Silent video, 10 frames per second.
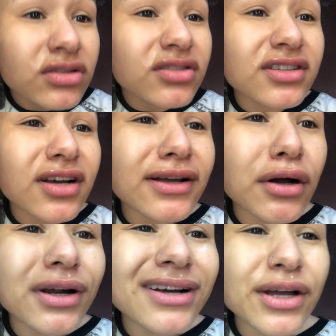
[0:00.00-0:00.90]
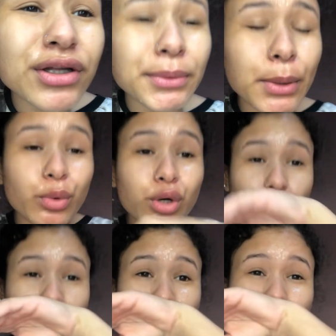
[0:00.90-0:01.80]
Tanto que ela até agora caiu na minha boca
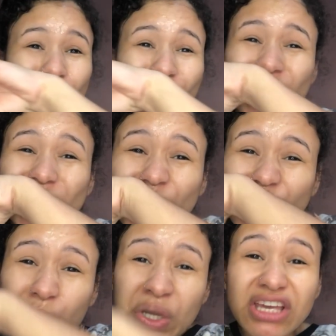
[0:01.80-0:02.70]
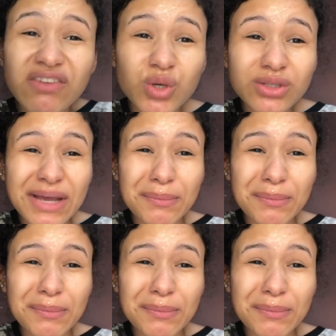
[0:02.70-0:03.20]
e o gosto dela é horrível, tá